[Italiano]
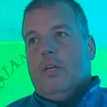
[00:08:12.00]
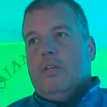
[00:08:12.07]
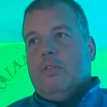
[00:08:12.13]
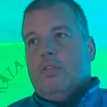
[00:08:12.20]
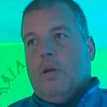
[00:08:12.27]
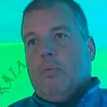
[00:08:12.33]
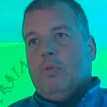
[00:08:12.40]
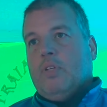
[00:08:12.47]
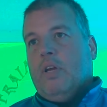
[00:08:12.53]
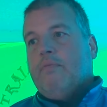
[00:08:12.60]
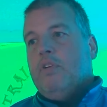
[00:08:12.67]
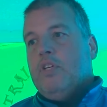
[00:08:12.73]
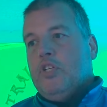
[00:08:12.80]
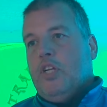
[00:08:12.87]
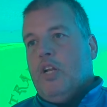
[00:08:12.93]
diciamo, si
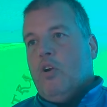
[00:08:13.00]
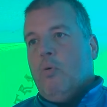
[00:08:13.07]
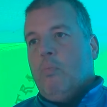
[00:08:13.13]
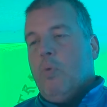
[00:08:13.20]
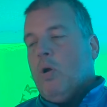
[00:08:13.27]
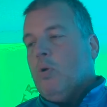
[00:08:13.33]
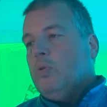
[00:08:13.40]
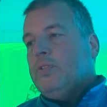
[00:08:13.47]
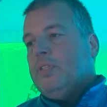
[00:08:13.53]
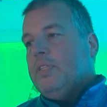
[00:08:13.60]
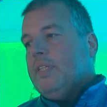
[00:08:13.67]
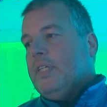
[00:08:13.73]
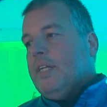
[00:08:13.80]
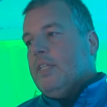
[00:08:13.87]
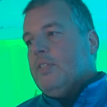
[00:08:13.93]
avvicinano un po' ai gusti
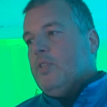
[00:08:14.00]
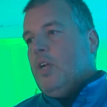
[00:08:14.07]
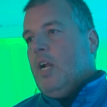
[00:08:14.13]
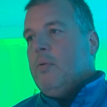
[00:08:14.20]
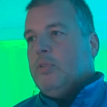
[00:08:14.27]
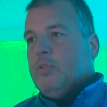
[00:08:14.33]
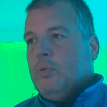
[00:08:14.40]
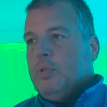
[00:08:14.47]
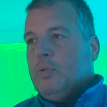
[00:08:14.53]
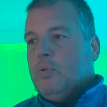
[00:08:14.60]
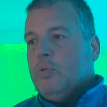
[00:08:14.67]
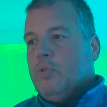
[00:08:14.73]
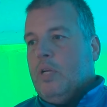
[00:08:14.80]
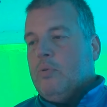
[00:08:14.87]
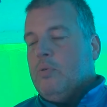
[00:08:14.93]
internazionali ma
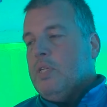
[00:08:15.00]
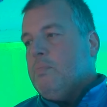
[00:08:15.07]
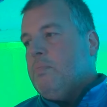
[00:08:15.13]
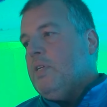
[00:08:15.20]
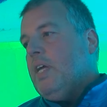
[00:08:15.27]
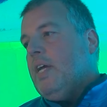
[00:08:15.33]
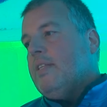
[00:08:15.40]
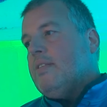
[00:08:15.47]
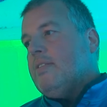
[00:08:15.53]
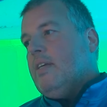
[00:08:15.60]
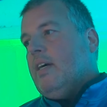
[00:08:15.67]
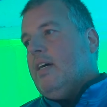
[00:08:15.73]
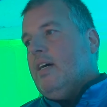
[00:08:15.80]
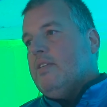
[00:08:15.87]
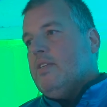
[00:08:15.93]
soprattutto danno
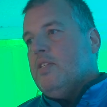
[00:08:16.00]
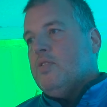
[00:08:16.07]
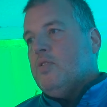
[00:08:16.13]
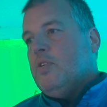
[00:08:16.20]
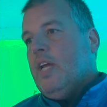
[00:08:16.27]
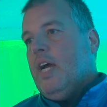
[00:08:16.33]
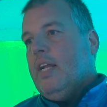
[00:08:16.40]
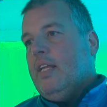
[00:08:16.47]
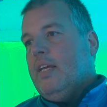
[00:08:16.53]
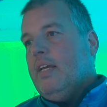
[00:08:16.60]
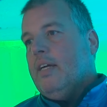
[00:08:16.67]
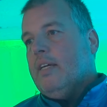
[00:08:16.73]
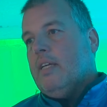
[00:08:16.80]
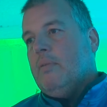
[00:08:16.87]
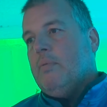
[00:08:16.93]
un'esperienza sensoriale
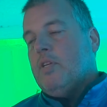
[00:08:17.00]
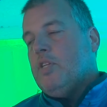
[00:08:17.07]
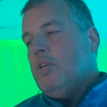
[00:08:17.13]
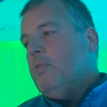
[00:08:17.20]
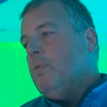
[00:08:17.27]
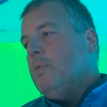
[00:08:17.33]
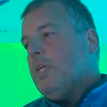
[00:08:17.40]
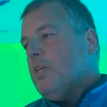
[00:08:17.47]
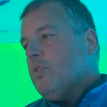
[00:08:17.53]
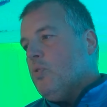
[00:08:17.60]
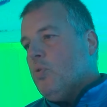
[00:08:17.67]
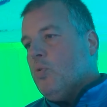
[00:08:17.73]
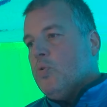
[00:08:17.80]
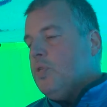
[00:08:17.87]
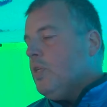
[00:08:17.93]
anche piacevole perché
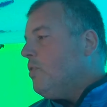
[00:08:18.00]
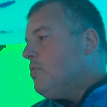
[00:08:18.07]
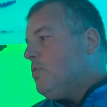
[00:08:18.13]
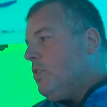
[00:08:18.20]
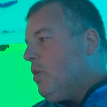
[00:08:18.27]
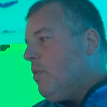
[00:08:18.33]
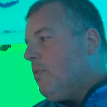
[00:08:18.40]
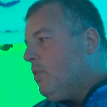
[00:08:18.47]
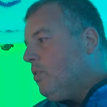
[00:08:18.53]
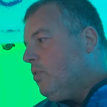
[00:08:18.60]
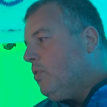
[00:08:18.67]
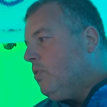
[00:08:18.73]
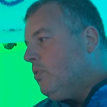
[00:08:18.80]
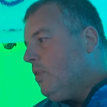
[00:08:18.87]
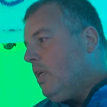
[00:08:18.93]
sono gusti che non si
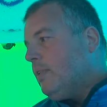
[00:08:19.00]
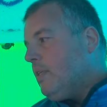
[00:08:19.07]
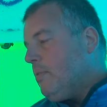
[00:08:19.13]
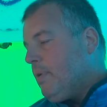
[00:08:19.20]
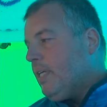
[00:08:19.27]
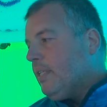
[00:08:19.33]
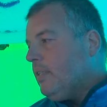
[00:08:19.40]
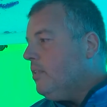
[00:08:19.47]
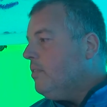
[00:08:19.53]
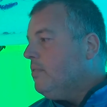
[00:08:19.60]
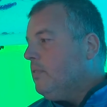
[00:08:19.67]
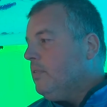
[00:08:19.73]
trovano da altre parti.